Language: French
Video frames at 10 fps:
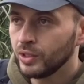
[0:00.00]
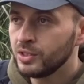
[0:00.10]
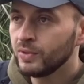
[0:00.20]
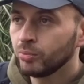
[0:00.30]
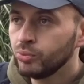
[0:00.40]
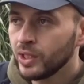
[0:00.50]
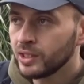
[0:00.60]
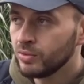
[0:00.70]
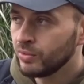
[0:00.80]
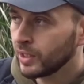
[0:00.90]
les diverses bouillettes
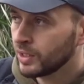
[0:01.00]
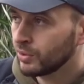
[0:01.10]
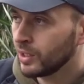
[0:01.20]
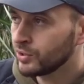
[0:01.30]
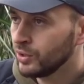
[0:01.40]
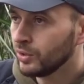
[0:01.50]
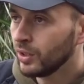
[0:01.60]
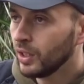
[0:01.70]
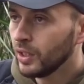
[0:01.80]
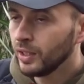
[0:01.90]
qu'il verrait sur la zone
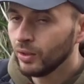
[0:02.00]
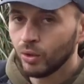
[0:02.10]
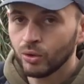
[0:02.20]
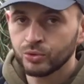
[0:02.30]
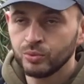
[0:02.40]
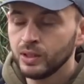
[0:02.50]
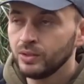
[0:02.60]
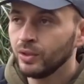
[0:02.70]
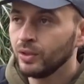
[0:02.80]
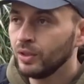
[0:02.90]
et ensuite
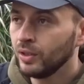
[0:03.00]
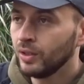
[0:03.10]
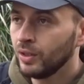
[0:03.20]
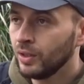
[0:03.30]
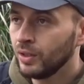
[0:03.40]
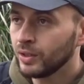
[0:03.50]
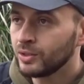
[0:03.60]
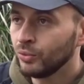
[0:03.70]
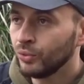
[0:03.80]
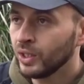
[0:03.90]
qu'il
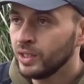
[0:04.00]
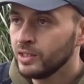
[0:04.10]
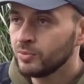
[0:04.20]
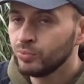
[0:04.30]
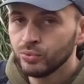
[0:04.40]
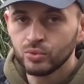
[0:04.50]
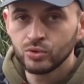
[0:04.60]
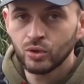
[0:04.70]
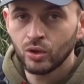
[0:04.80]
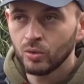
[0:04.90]
se focalise plus
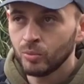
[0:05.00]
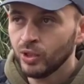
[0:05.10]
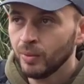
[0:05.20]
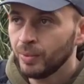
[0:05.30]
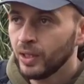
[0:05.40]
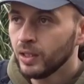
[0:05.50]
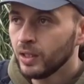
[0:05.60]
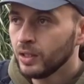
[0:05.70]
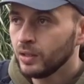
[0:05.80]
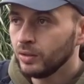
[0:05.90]
sur mon appât
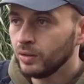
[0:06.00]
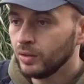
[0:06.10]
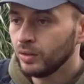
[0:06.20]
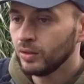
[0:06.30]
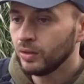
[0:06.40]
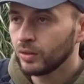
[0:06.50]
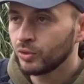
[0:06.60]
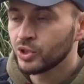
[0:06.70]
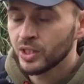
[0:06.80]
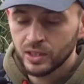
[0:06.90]
euh,
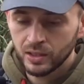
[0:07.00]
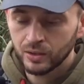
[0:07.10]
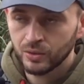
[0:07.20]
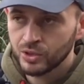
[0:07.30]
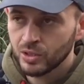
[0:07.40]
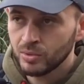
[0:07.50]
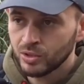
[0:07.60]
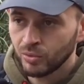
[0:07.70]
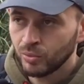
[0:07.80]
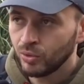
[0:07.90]
j'ai que j'ai mis
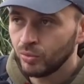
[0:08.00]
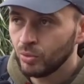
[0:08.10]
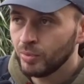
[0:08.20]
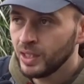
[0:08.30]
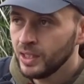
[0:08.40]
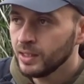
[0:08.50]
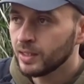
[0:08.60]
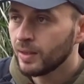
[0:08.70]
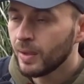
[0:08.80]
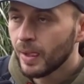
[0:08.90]
sur mon, bas de ligne